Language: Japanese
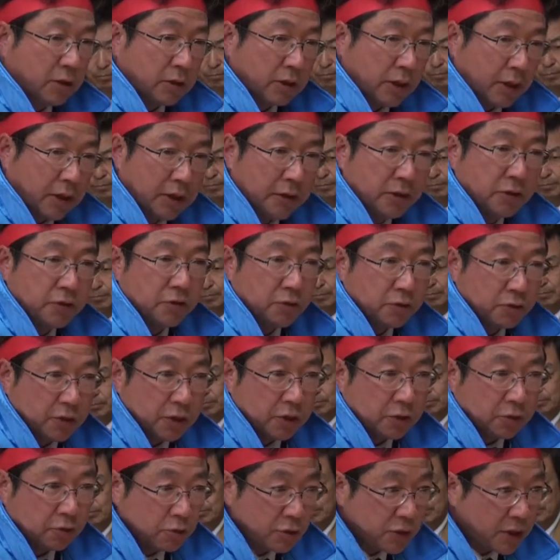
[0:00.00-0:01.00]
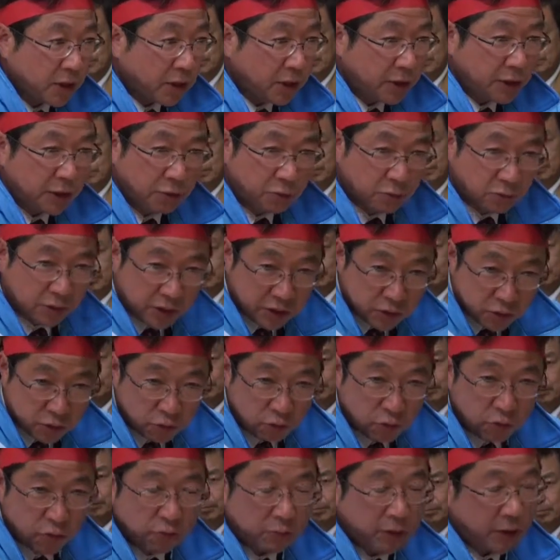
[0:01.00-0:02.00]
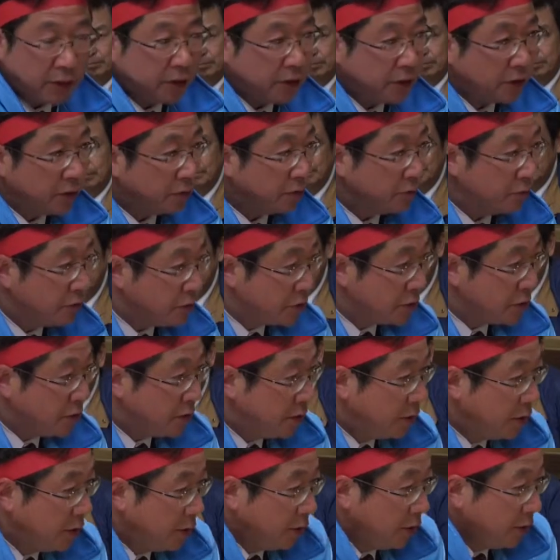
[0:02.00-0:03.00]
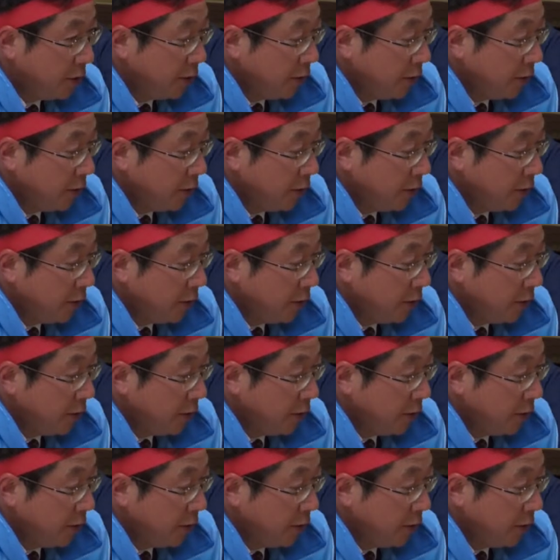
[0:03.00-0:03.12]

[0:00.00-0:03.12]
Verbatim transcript: 大変ですよネット社会でいろんな情報も入ってくるし